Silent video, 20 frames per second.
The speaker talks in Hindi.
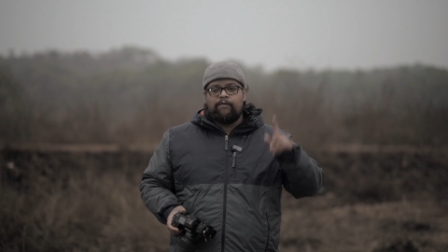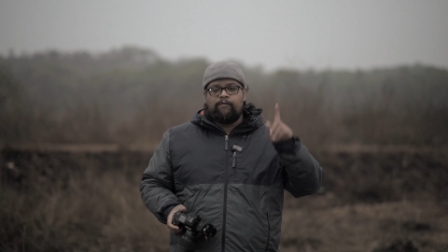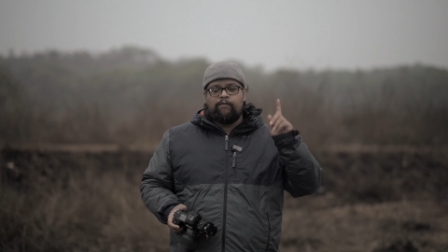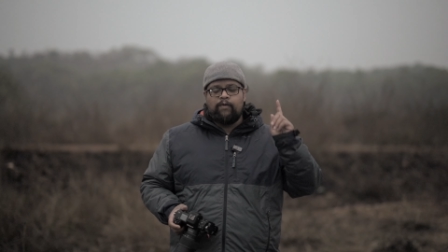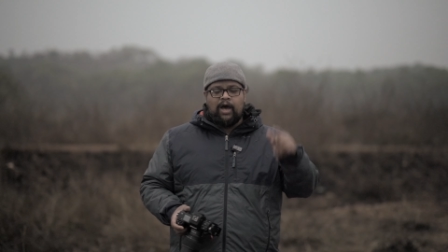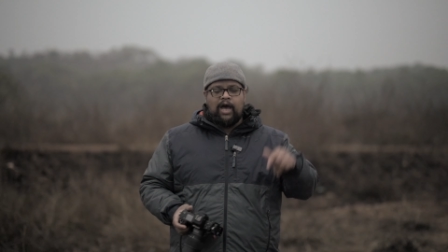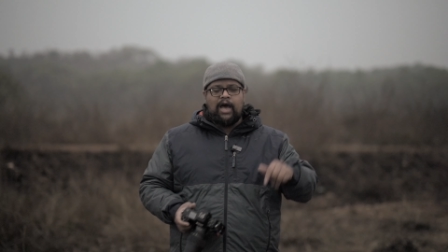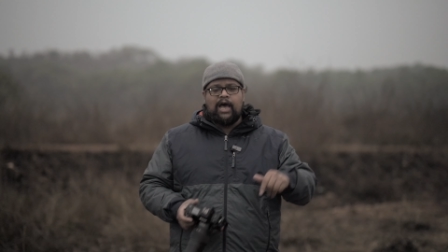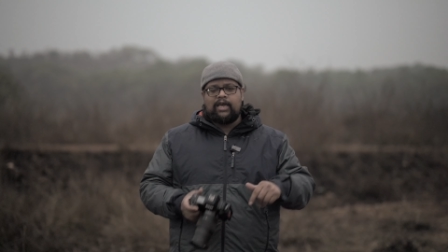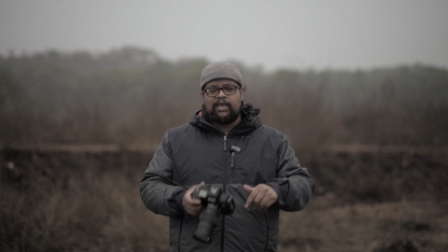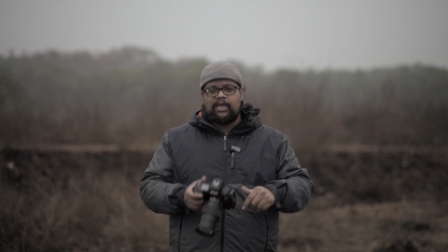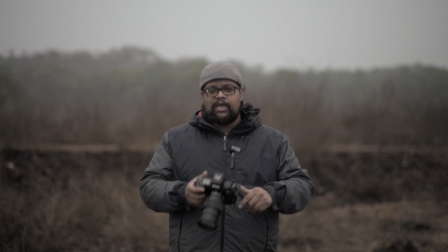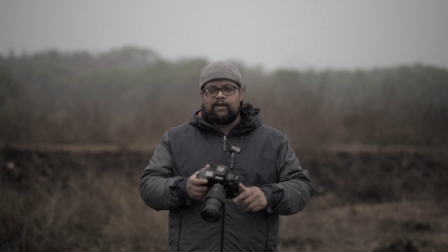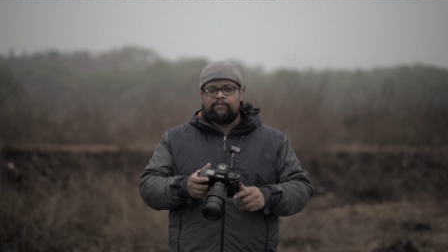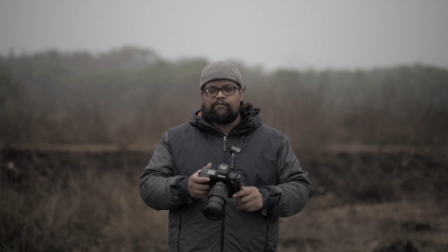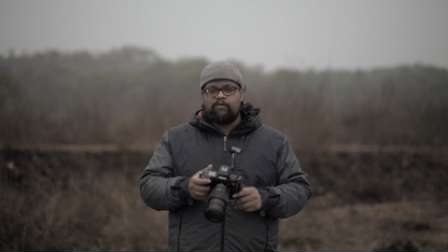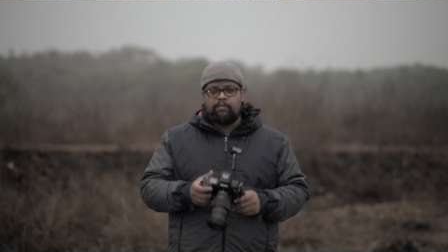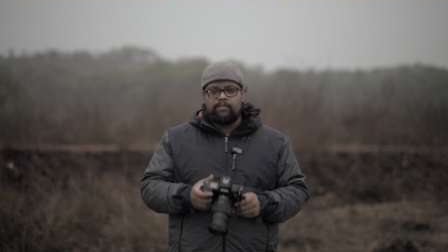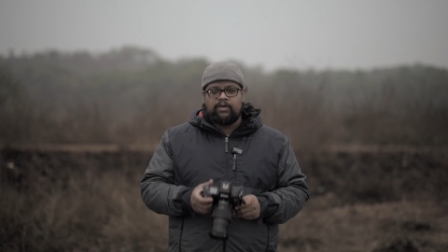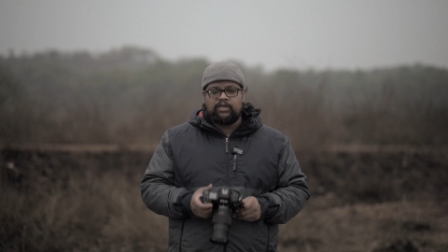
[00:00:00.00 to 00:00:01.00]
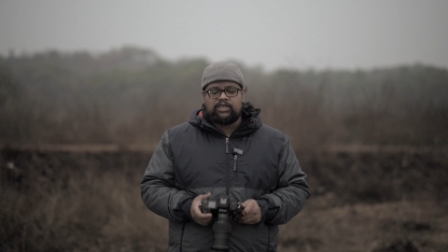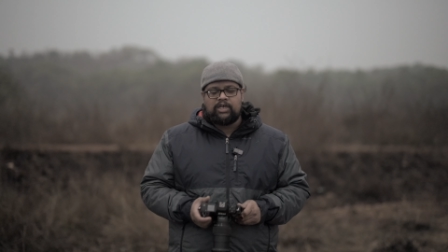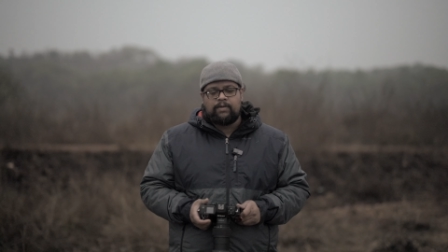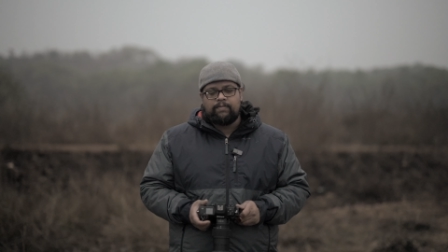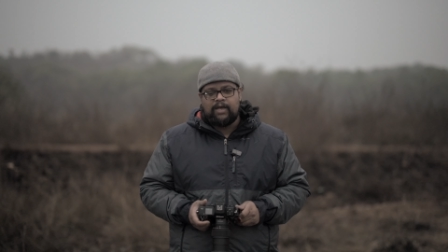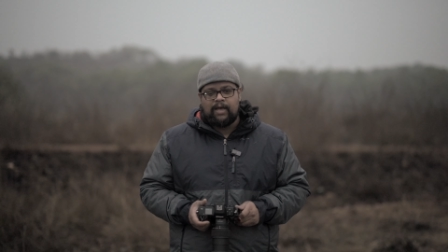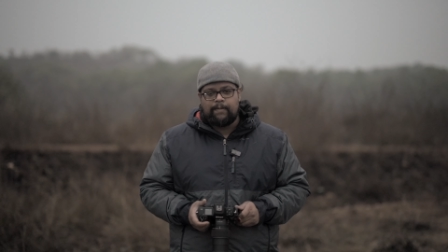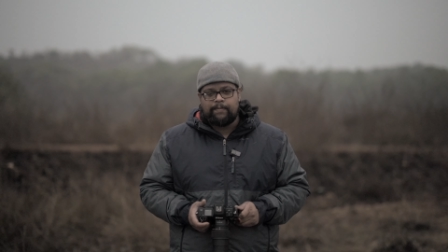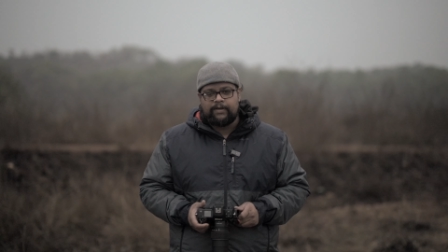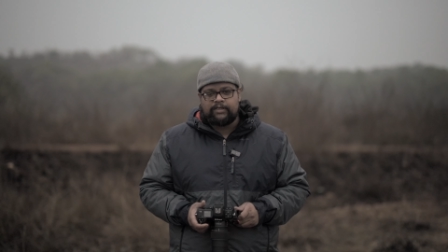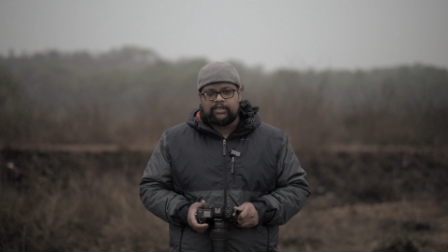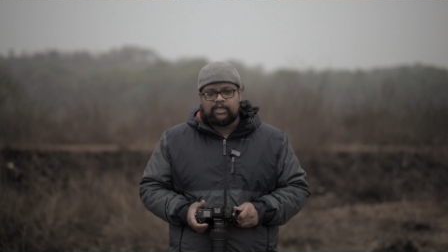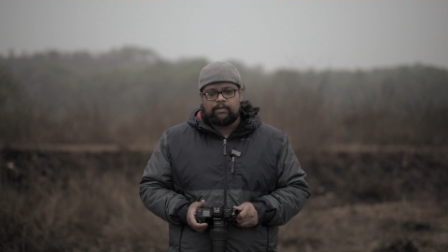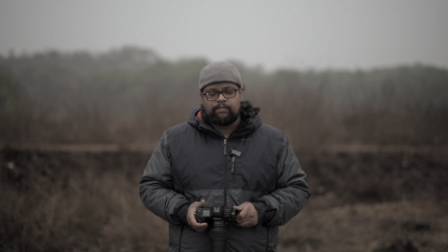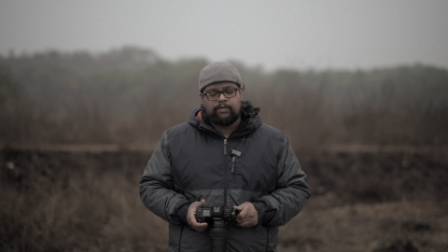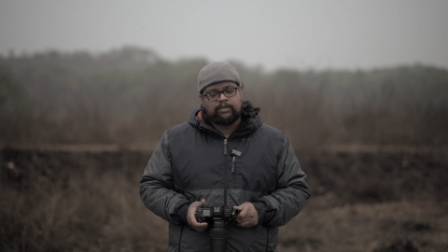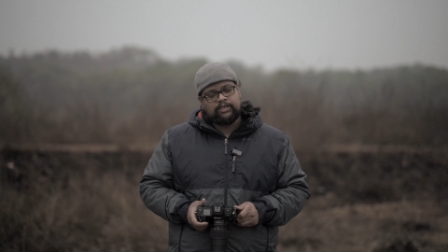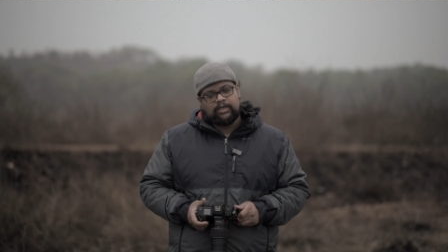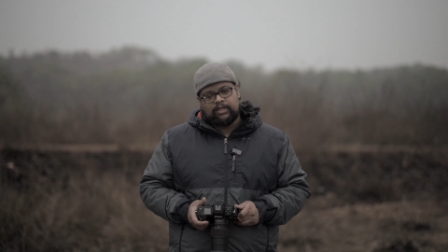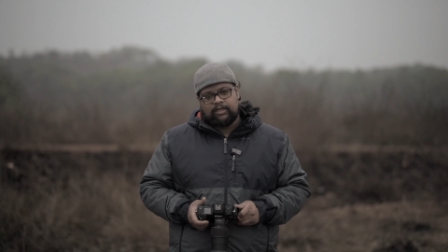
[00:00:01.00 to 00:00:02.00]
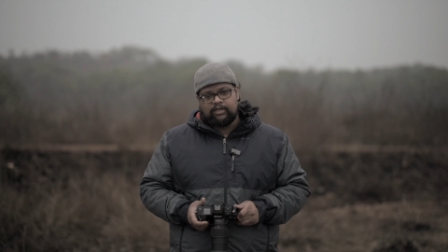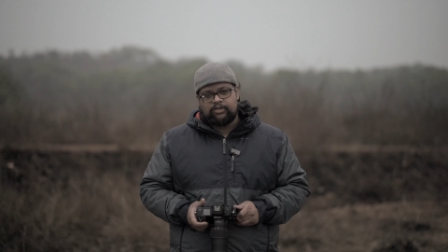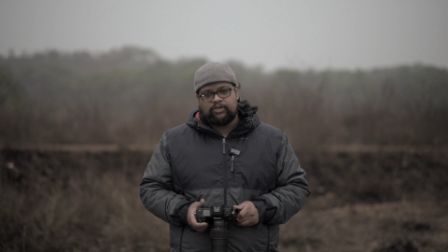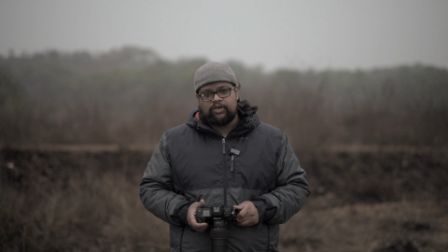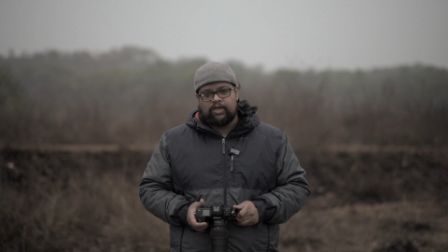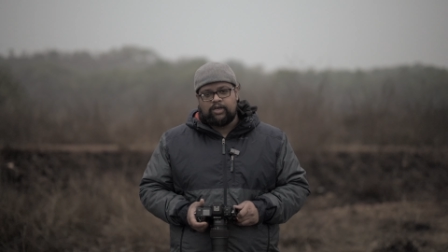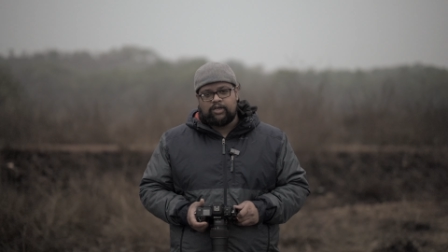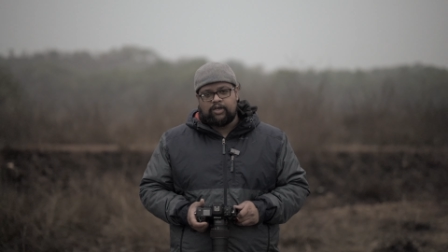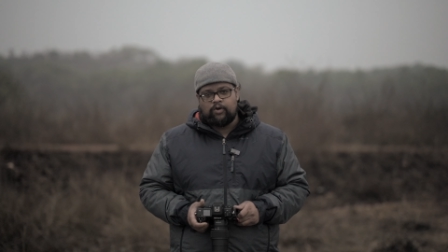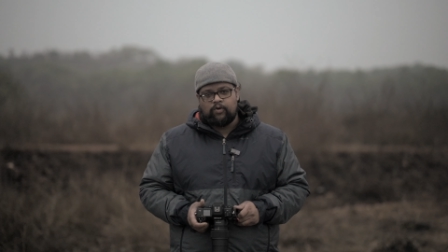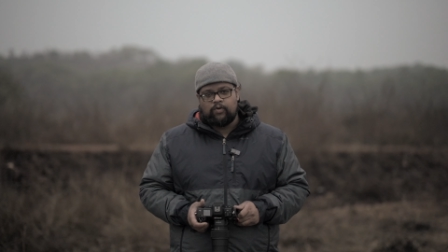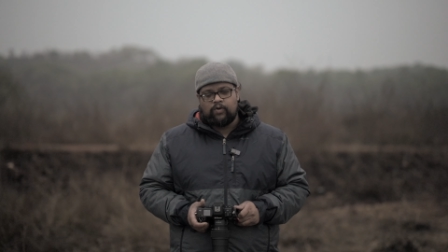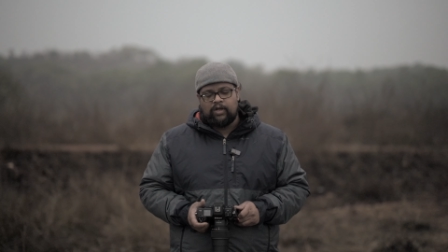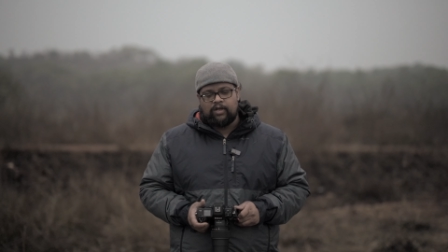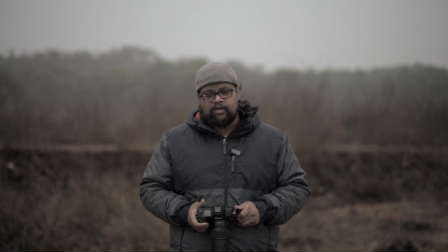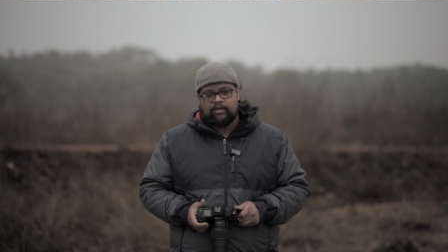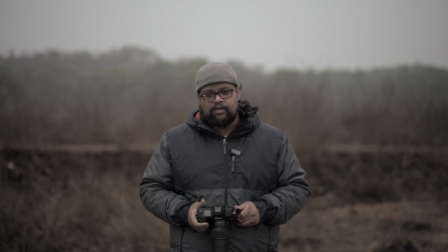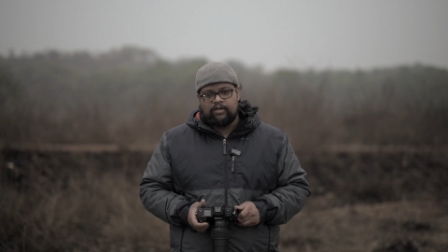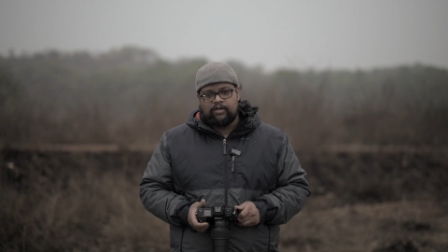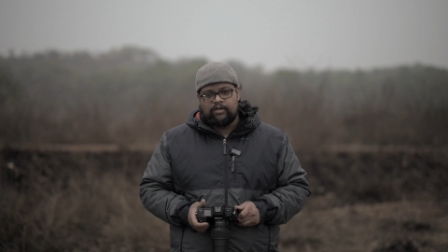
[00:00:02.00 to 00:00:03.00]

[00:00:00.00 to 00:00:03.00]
वहाँ के इन्फॉर्मेशन भी आपके साथ मैं जल्दी शेयर करूँगा